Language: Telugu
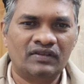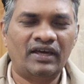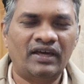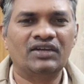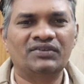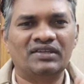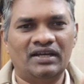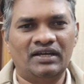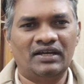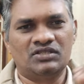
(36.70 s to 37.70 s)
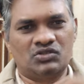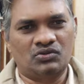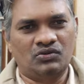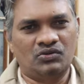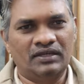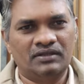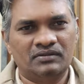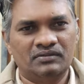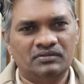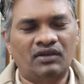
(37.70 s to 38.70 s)
దాన్ని ఏ విధంగా అర్థం చేసుకోవాలి
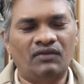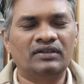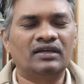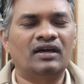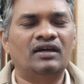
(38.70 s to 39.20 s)
తర్వాత